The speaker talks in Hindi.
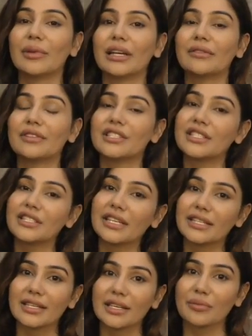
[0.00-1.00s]
पहले विजय जी
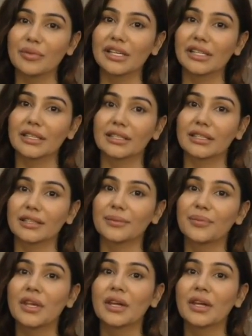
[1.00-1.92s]
के साथ में किया था